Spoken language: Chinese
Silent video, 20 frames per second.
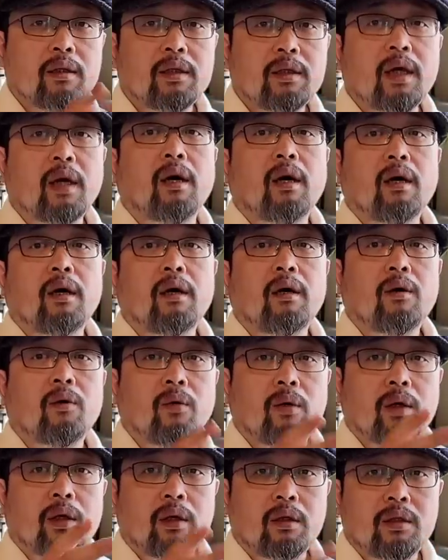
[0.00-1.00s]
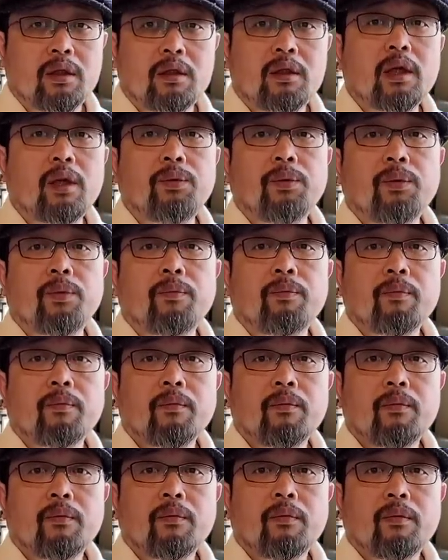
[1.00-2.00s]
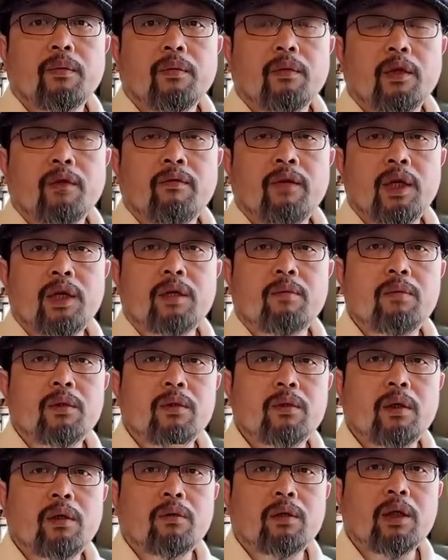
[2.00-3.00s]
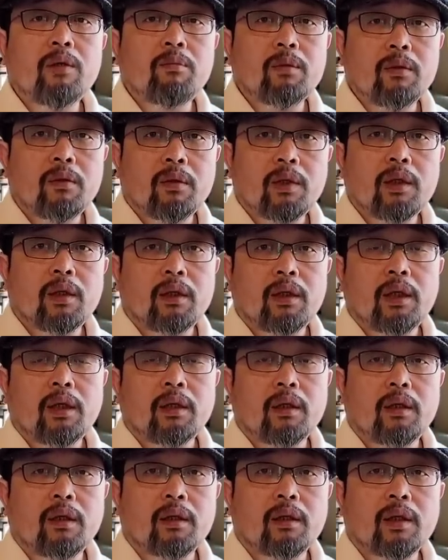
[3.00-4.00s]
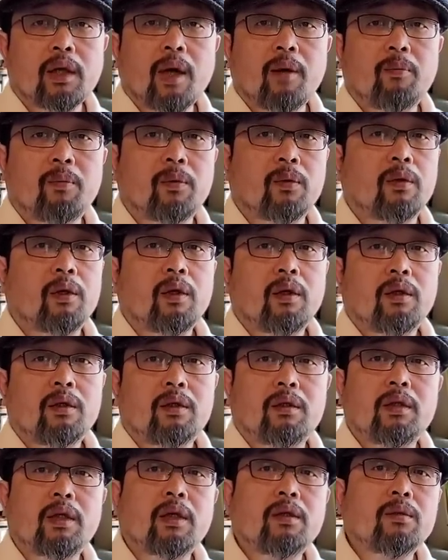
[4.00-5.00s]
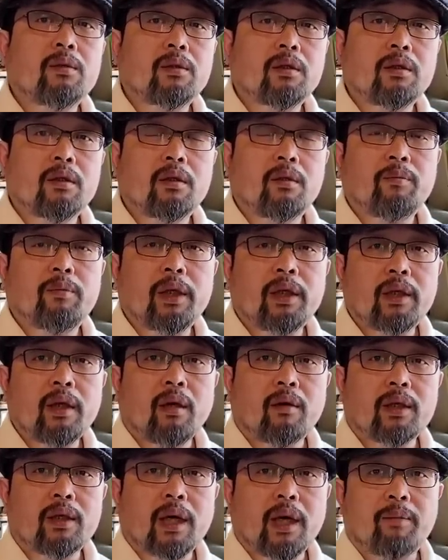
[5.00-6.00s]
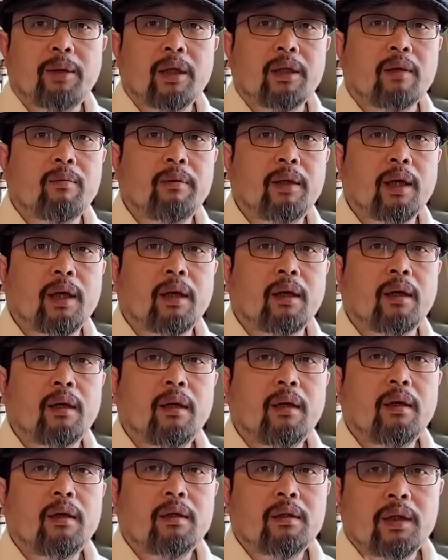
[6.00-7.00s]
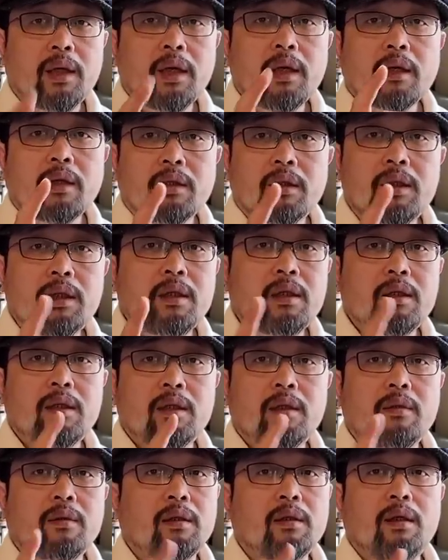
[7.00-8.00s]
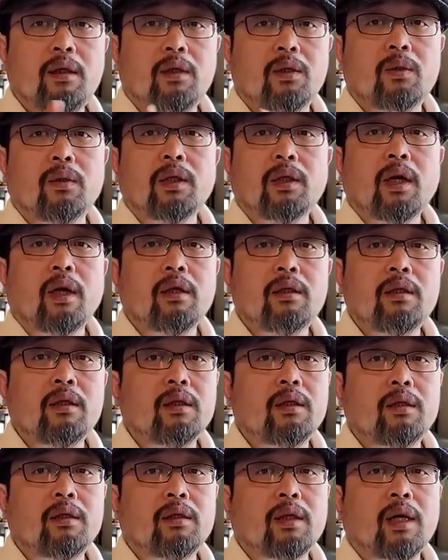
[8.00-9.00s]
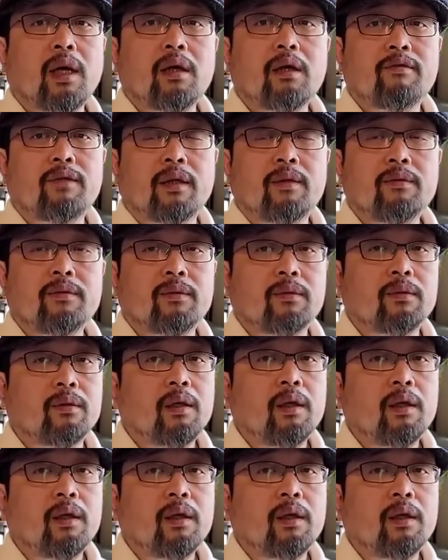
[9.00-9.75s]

下岗或者是进监狱。那为什么说有那么多的这个干部直接就是被调查被怎么样啊？这个其实你说他这是他是反腐，